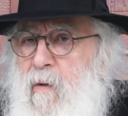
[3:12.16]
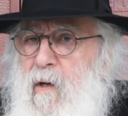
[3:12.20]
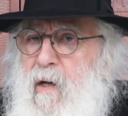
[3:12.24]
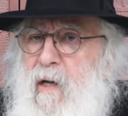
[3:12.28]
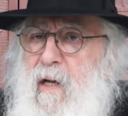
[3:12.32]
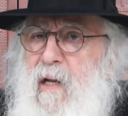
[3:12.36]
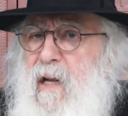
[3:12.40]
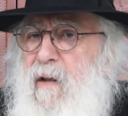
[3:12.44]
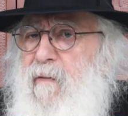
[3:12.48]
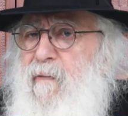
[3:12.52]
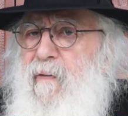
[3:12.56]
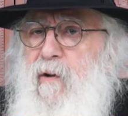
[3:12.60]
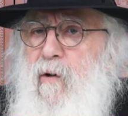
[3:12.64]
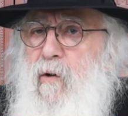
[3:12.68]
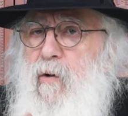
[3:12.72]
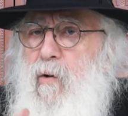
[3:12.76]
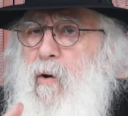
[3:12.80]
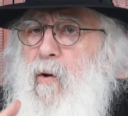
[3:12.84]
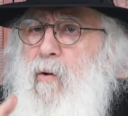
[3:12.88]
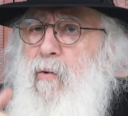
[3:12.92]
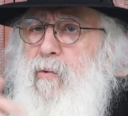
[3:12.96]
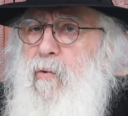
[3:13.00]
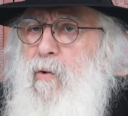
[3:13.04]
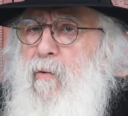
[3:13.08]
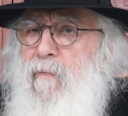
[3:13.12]
Il a fait une
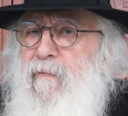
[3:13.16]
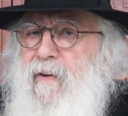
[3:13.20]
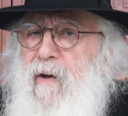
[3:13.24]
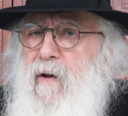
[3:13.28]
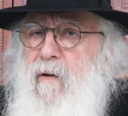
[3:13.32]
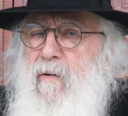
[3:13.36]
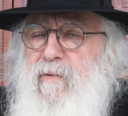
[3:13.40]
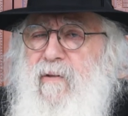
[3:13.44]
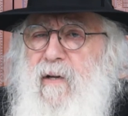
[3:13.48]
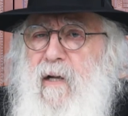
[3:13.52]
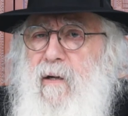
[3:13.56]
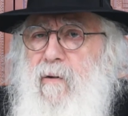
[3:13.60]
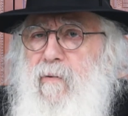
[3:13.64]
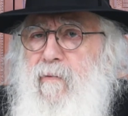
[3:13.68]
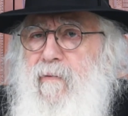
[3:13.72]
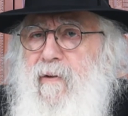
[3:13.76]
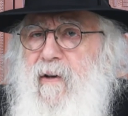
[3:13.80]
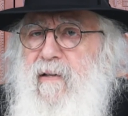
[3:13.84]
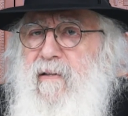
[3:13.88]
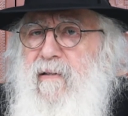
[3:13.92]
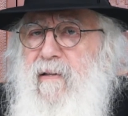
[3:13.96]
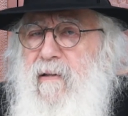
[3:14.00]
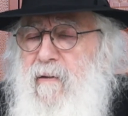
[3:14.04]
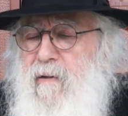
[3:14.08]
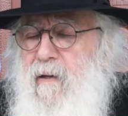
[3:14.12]
grande conférence à
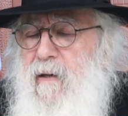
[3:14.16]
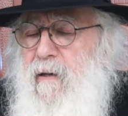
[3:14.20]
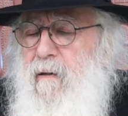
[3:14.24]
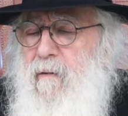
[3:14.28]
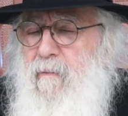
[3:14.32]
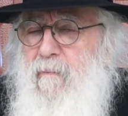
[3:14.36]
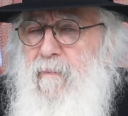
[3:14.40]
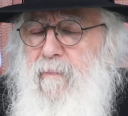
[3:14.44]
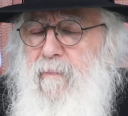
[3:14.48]
l'université.